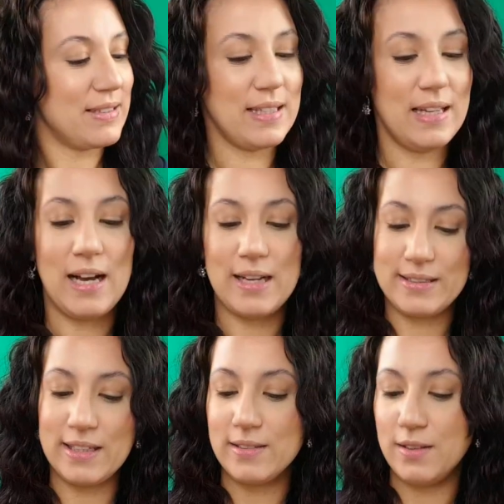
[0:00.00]
C'est la
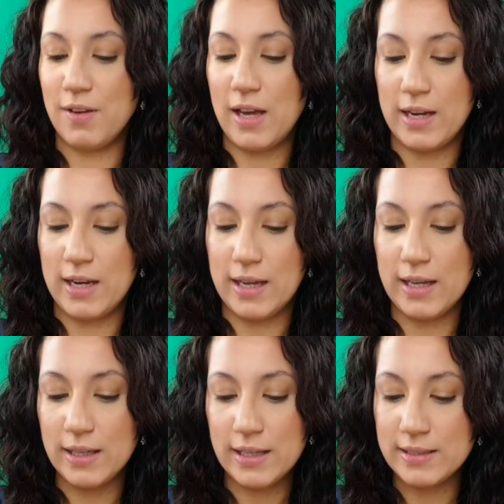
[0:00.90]
Carnival
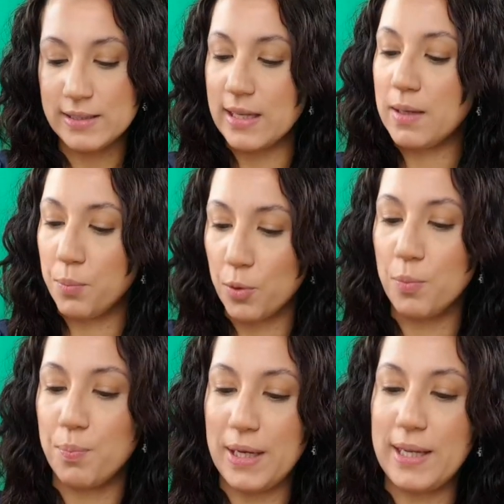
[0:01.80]
XL
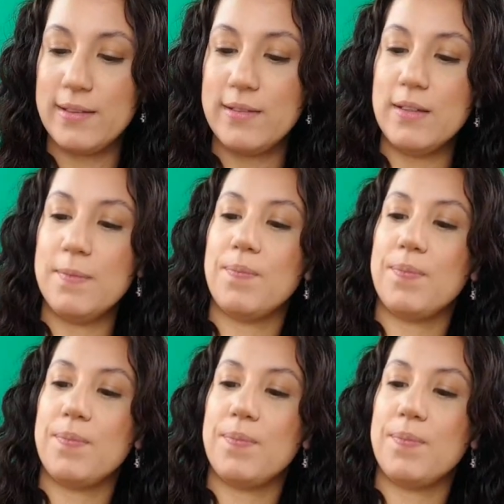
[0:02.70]
Pro Palette